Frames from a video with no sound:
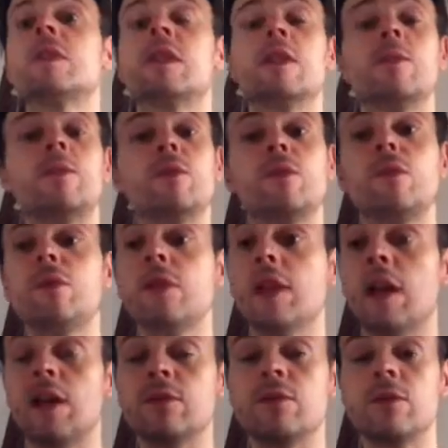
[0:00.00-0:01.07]
siete più
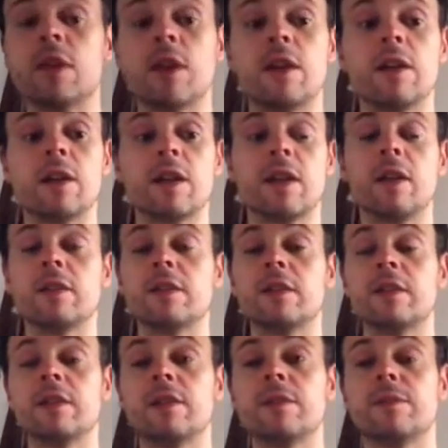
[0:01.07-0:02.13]
natural
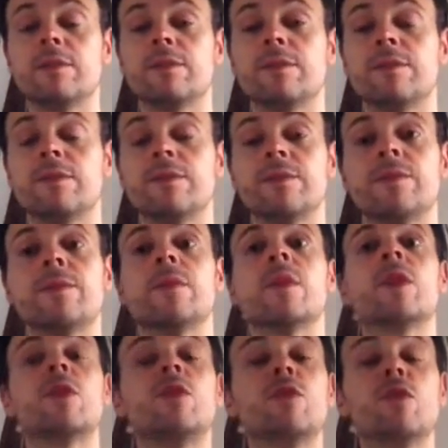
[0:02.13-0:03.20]
ragazzi
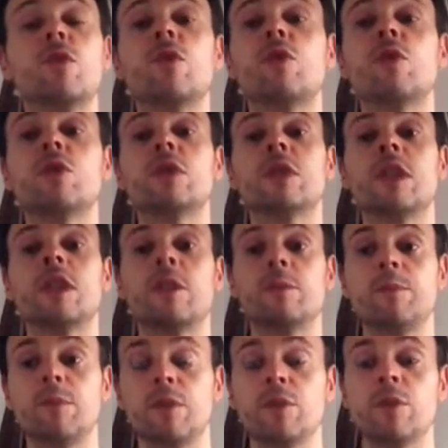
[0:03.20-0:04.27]
non lo siete
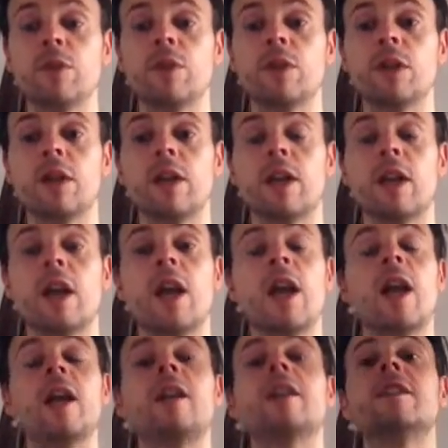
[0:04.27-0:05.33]
più
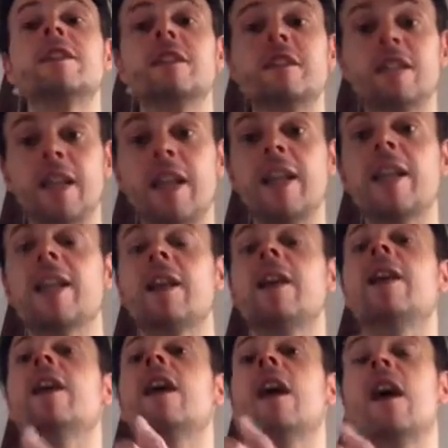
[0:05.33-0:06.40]

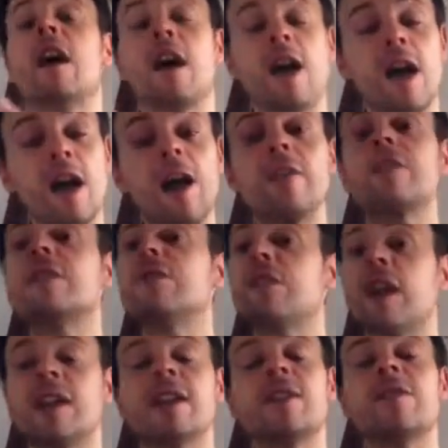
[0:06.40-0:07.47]
siete
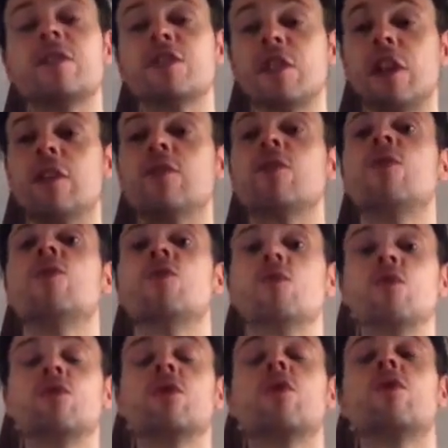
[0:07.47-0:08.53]
state facendo
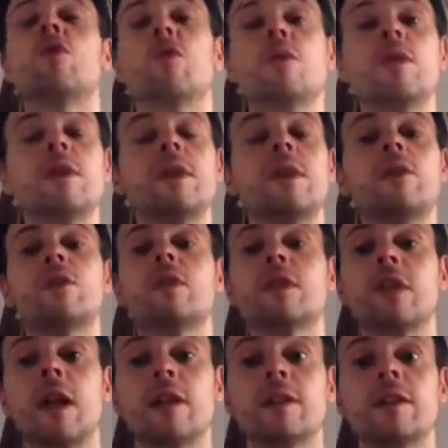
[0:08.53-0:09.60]
uso comunque di
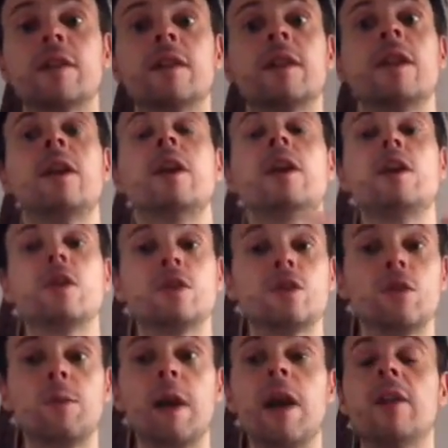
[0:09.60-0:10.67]
sostanze
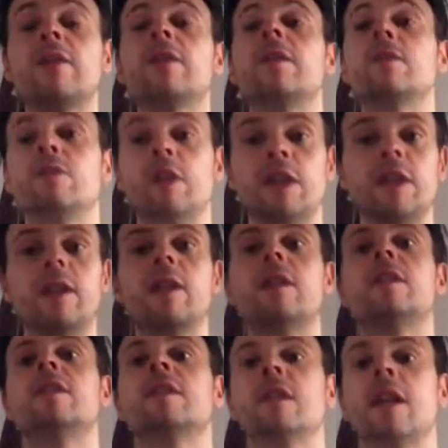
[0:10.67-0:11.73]
dopanti
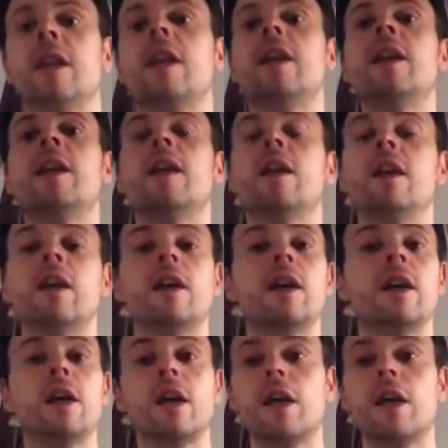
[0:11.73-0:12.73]
quindi se, il,